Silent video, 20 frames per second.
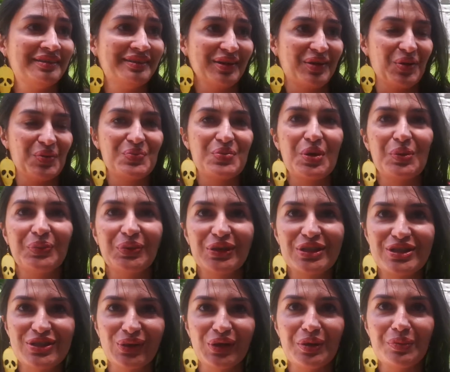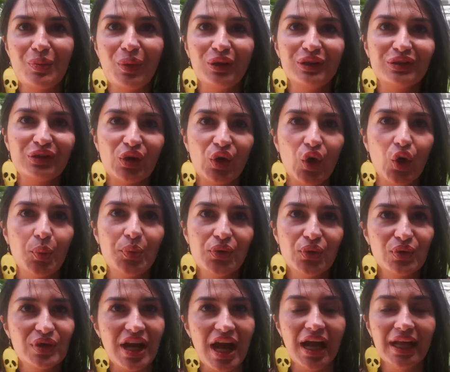con proporzioni molto
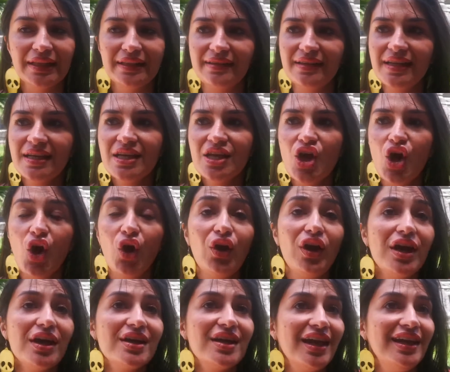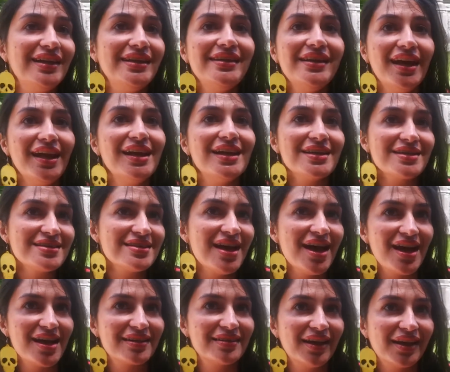più grandi o la gallinella
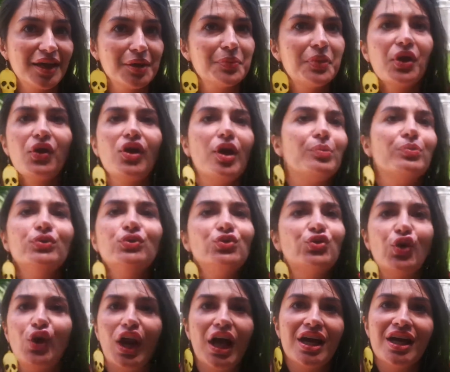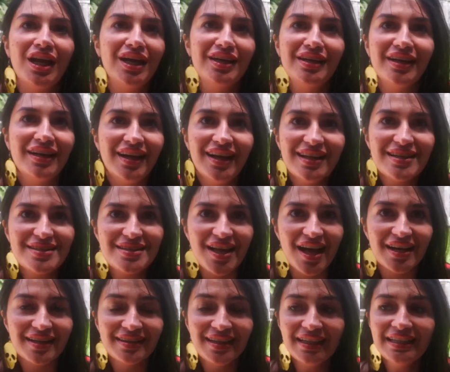sarda che per noi appunto è la gallinella
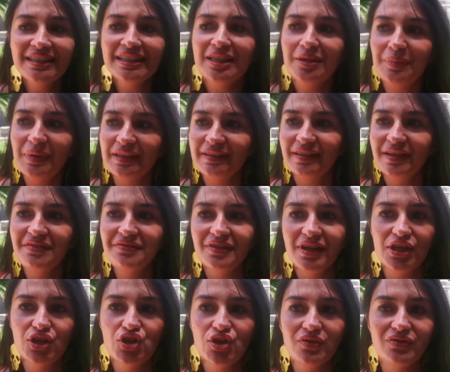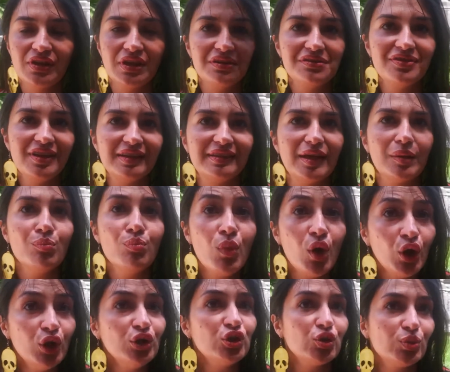sarda mentre invece viene fatta
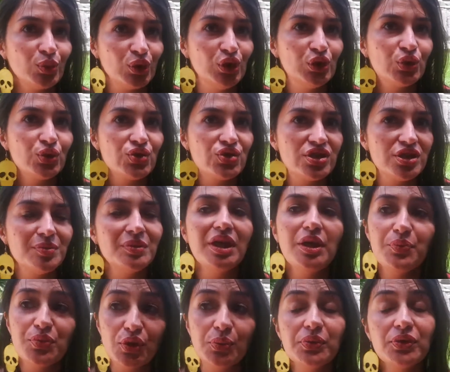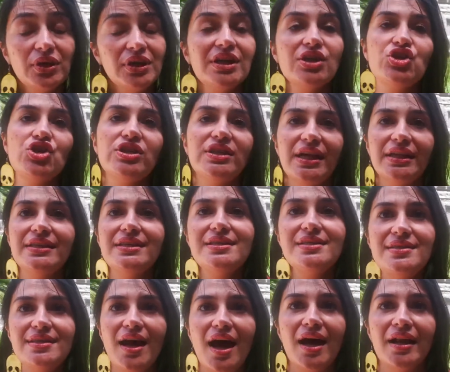molto molto simile proprio nella città di
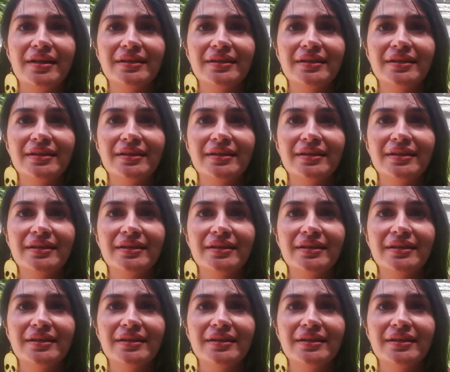Xi'an.